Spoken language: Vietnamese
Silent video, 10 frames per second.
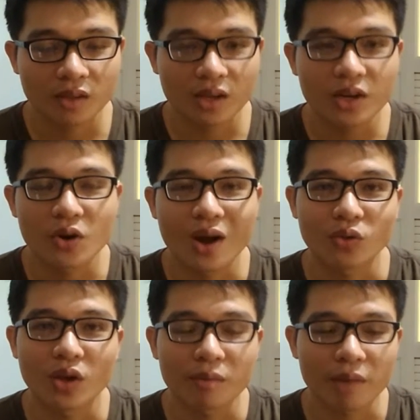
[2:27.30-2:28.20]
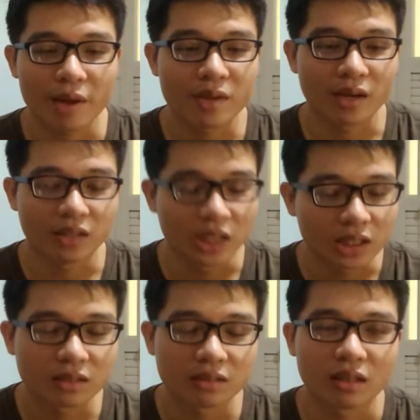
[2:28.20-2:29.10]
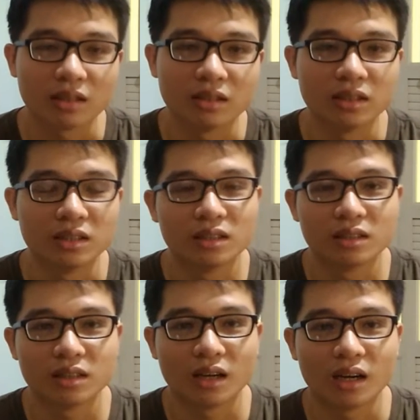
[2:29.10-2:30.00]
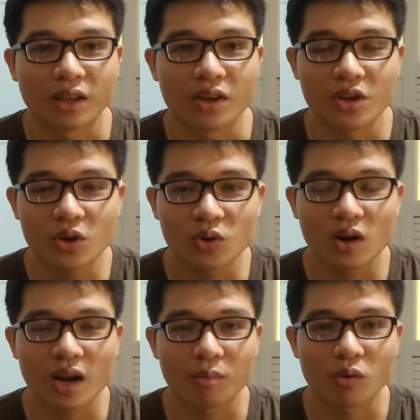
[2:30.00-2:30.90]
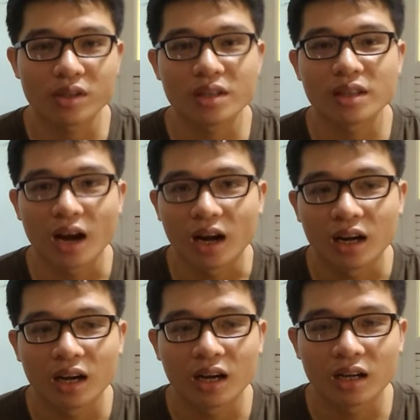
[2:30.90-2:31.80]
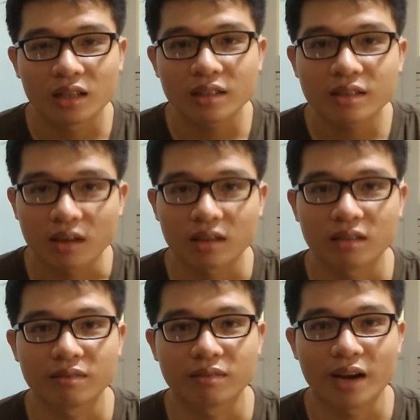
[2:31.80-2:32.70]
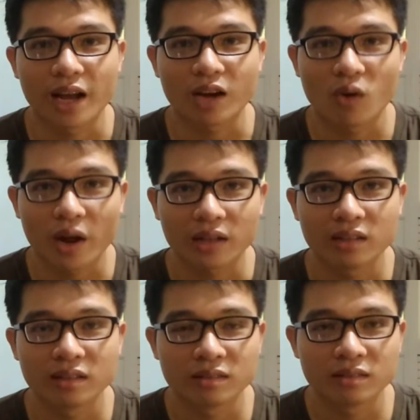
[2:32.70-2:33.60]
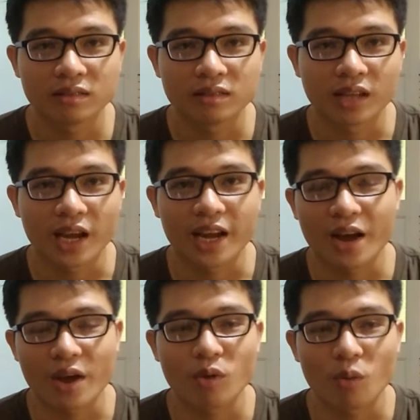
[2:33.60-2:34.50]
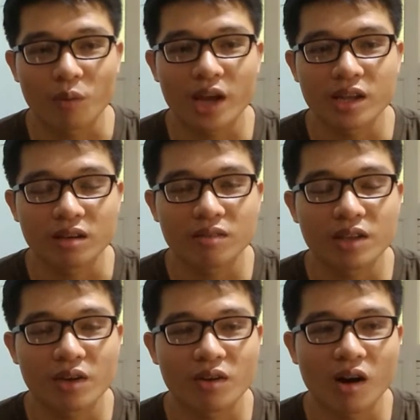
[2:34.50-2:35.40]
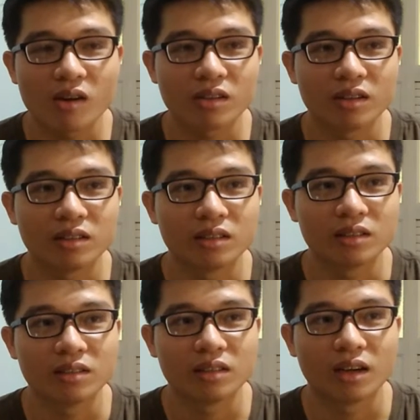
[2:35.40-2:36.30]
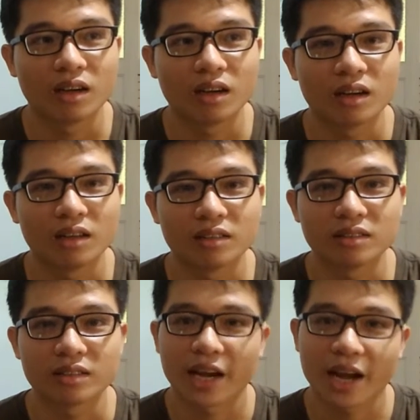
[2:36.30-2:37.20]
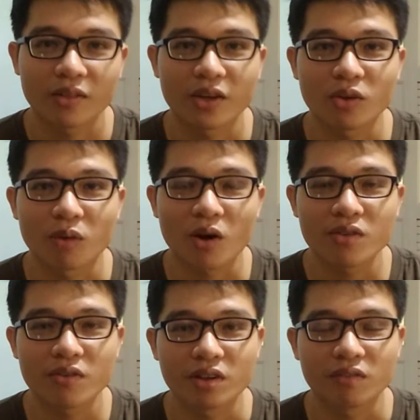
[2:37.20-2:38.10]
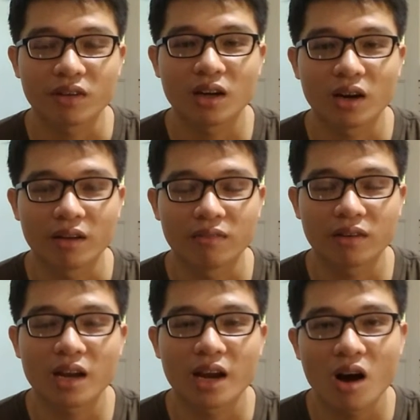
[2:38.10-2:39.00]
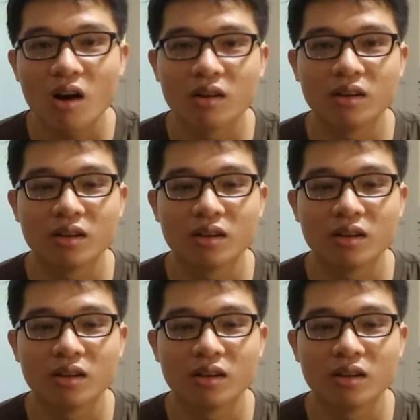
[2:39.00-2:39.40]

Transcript: cái điều đầu tiên mà em nhận được từ ở thể hiếu đó là một cái tinh thần tích cực và lạc quan thì ngày nào em cũng nghe những cái video đó thì uh, ngày nào thầy cũng nói về những vấn đề vấn đề đó